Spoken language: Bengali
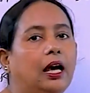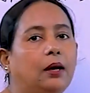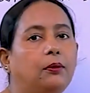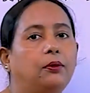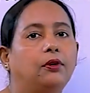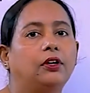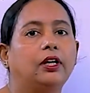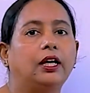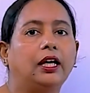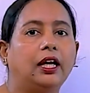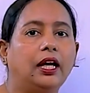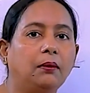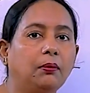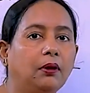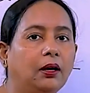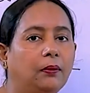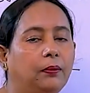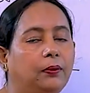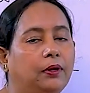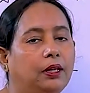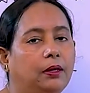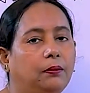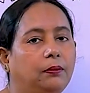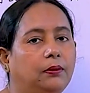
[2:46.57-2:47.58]
এবং
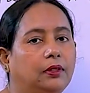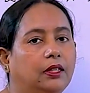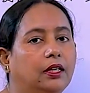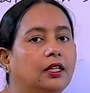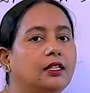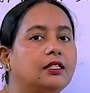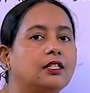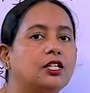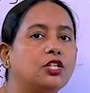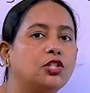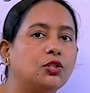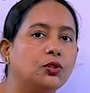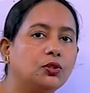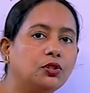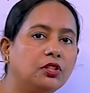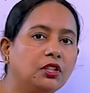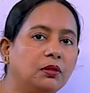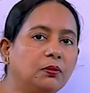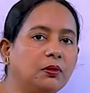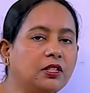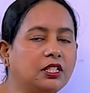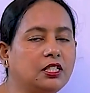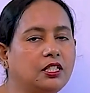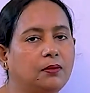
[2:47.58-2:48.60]
এইভাবে আমরা যে
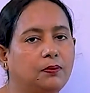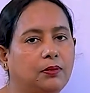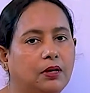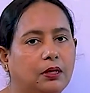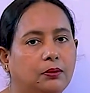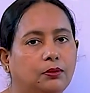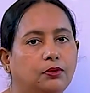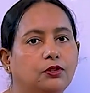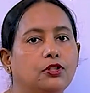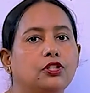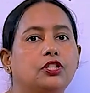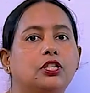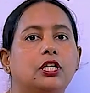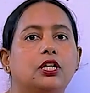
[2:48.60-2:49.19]
সন্নিবেশটি পাবো